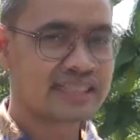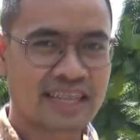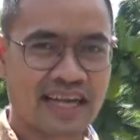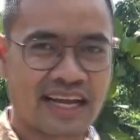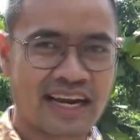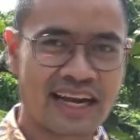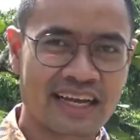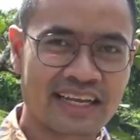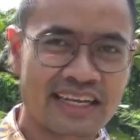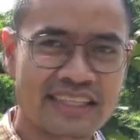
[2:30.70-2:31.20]

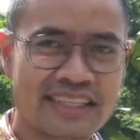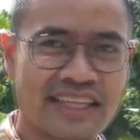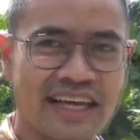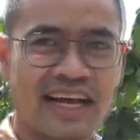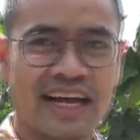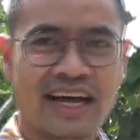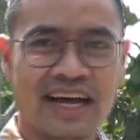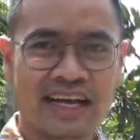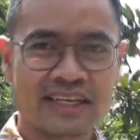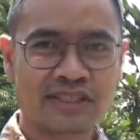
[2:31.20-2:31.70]
sekarang kita
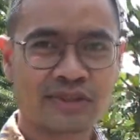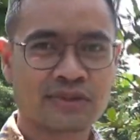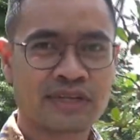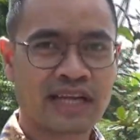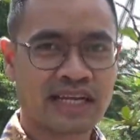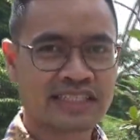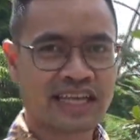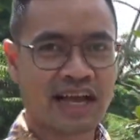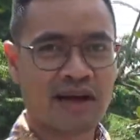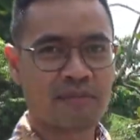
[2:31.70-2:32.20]

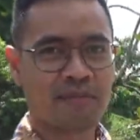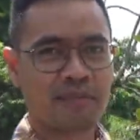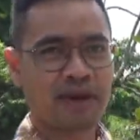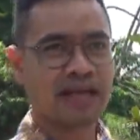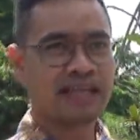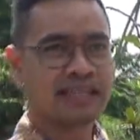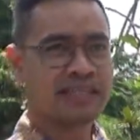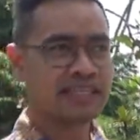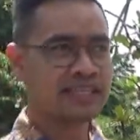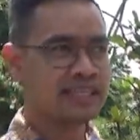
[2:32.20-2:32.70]
sudah
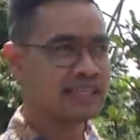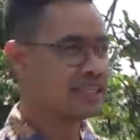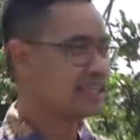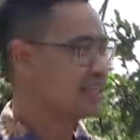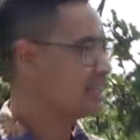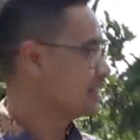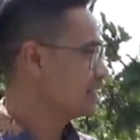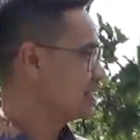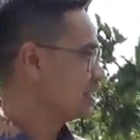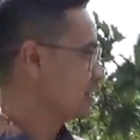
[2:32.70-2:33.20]
sampai di
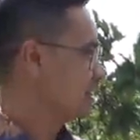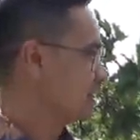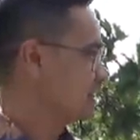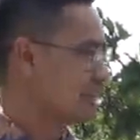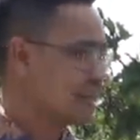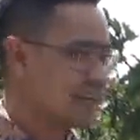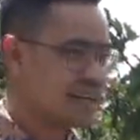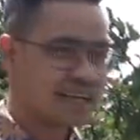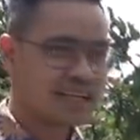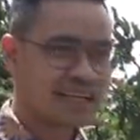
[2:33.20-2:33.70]

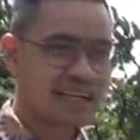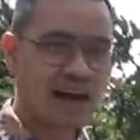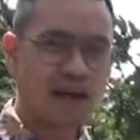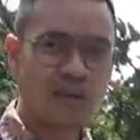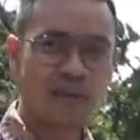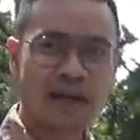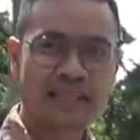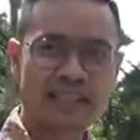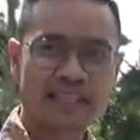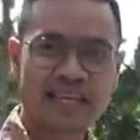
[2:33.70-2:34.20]

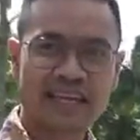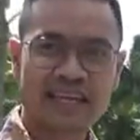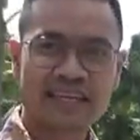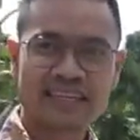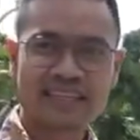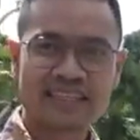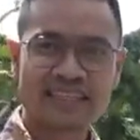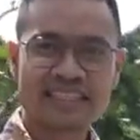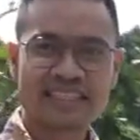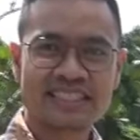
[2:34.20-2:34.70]
Kabupaten
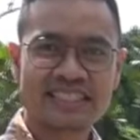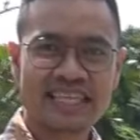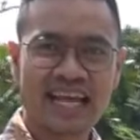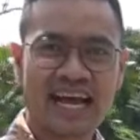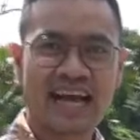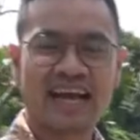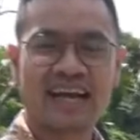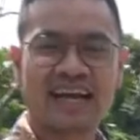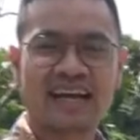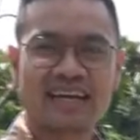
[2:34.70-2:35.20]

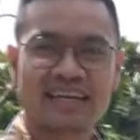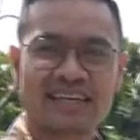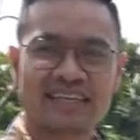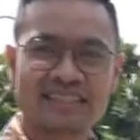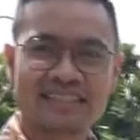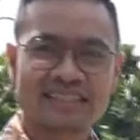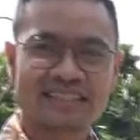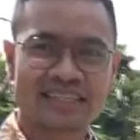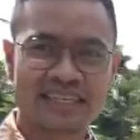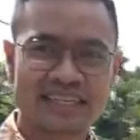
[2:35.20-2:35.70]
Siak
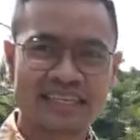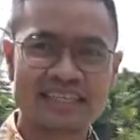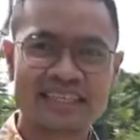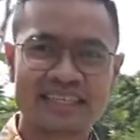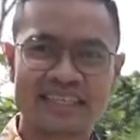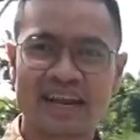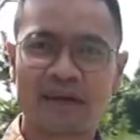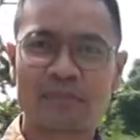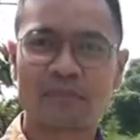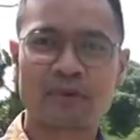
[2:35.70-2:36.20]
Sri
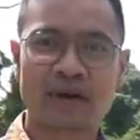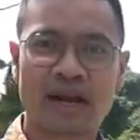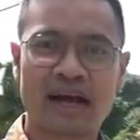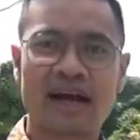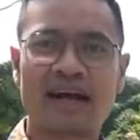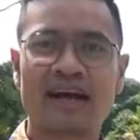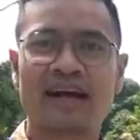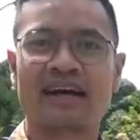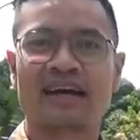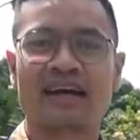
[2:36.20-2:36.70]
Indrapura